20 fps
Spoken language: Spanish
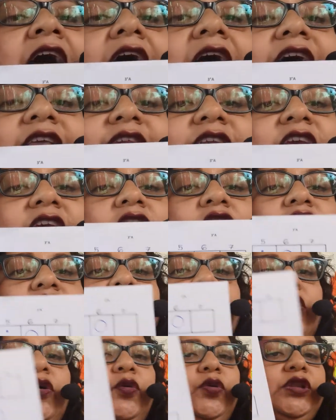Así
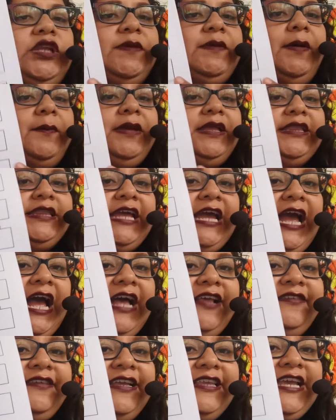consecutivamente
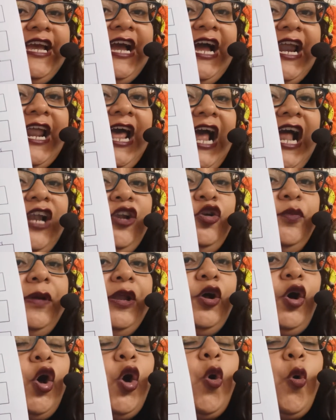hasta llegar al
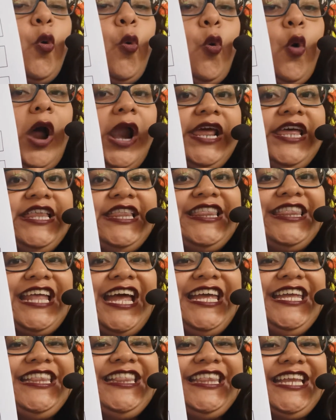número
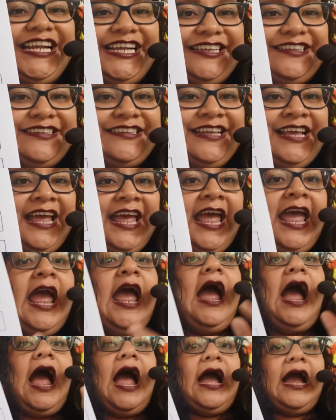43.
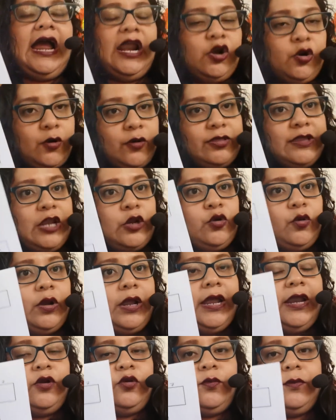Háganlo de
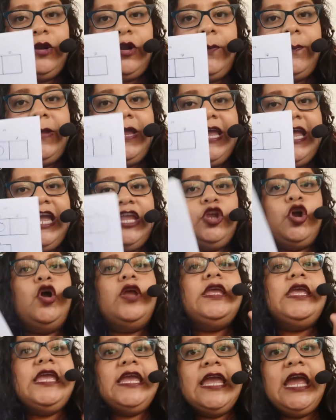el número pequeño
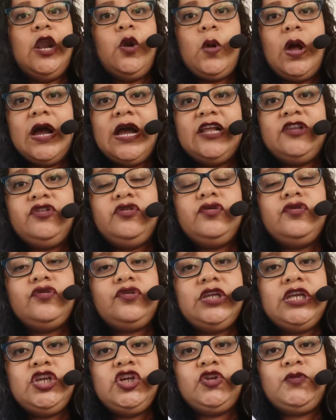y que lo hagan sus
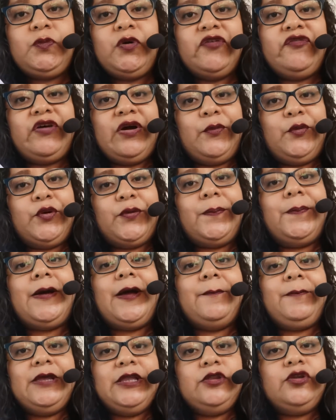niños, por favor.
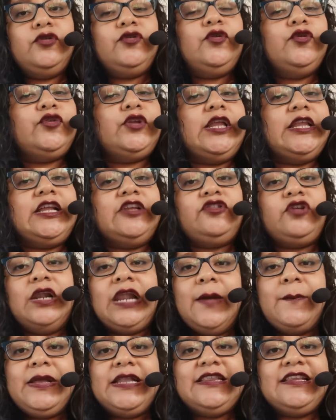Papitos, ustedes
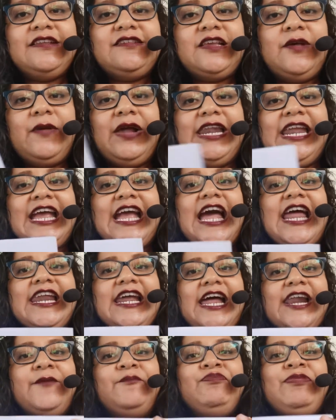solamente se van a
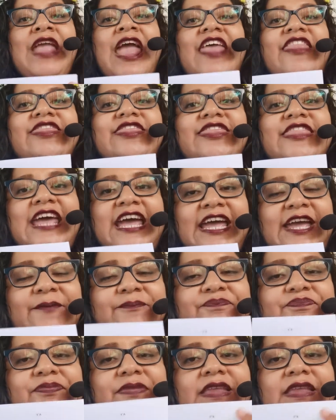encargar de